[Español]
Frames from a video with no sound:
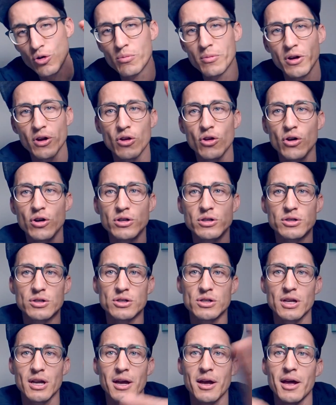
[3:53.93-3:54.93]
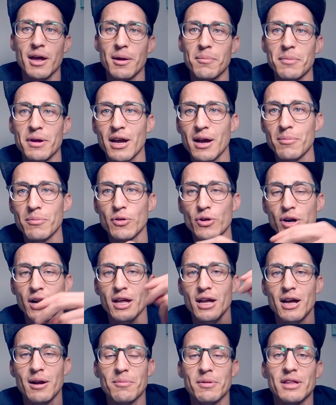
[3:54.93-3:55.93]
número dos, que me cambió
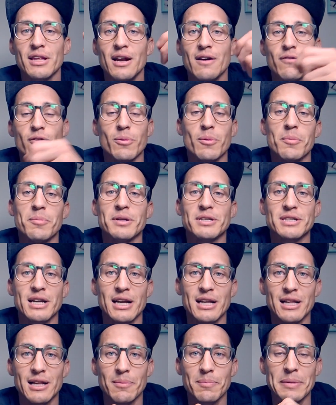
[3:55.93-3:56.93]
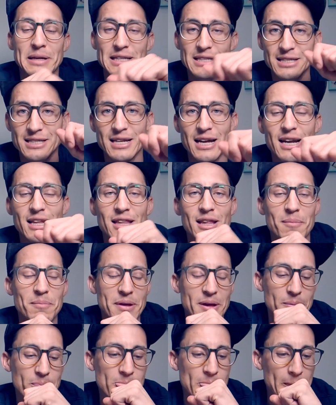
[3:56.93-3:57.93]
radicalmente la forma de pensar, pensar
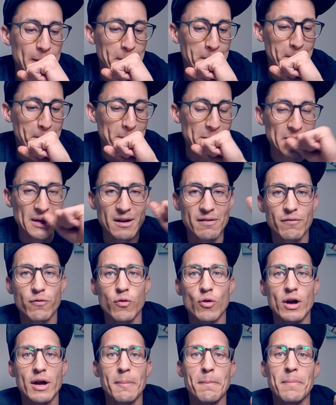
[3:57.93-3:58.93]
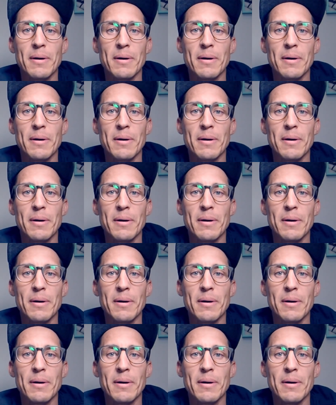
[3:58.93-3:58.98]
también, fue